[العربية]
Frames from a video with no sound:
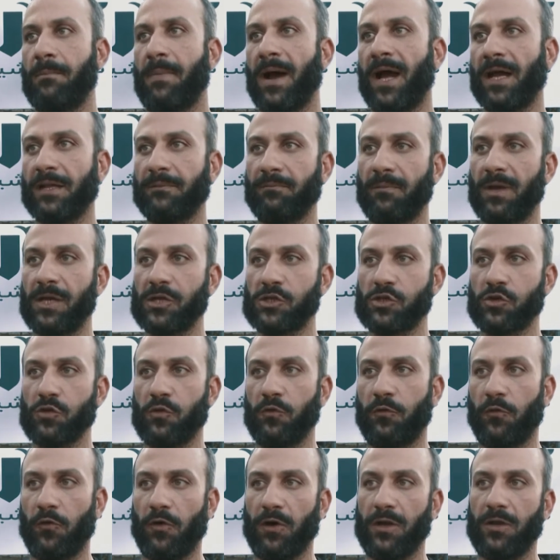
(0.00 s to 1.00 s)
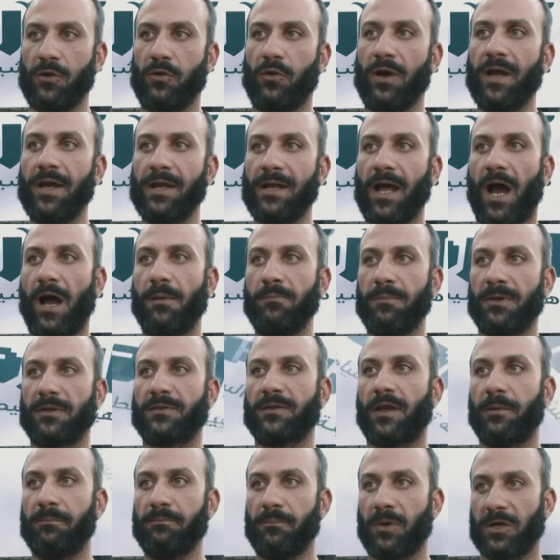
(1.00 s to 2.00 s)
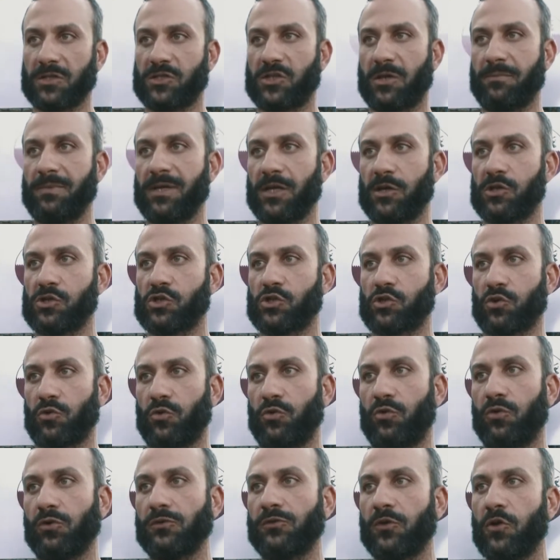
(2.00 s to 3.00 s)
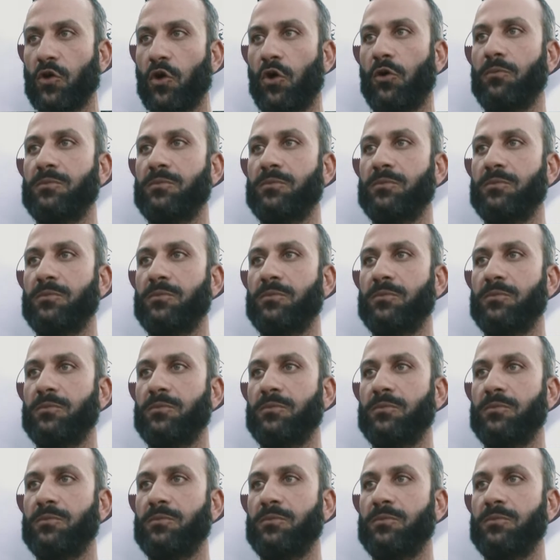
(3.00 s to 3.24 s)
بعد ما يشوفوا انه احنا عم نطبق جميع الشروط